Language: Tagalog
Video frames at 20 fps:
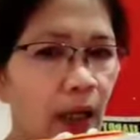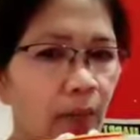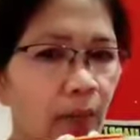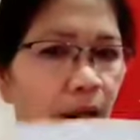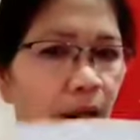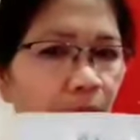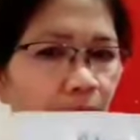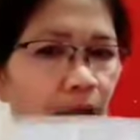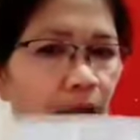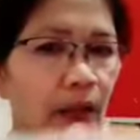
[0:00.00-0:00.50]

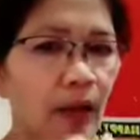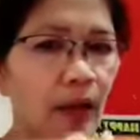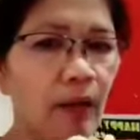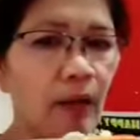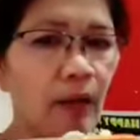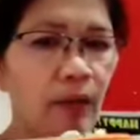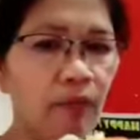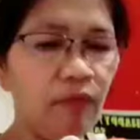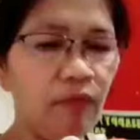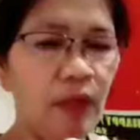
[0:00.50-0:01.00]
may
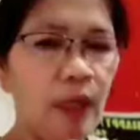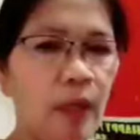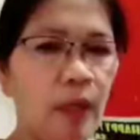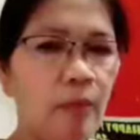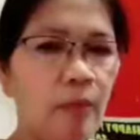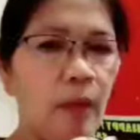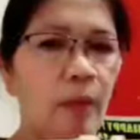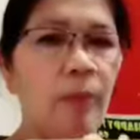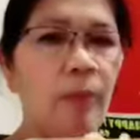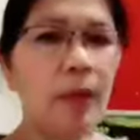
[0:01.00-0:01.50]
gift na
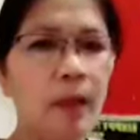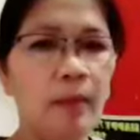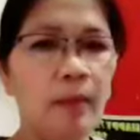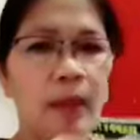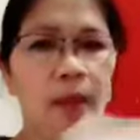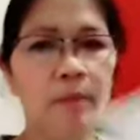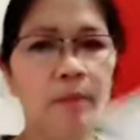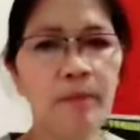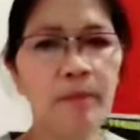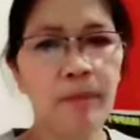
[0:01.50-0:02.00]
nga may
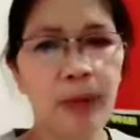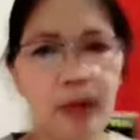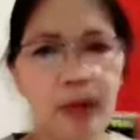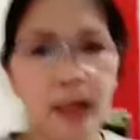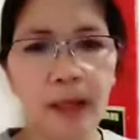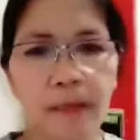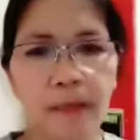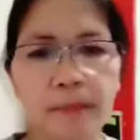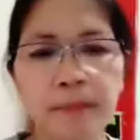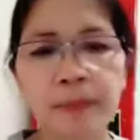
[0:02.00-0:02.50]
palaman
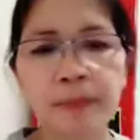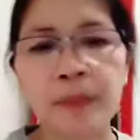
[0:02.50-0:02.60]
pa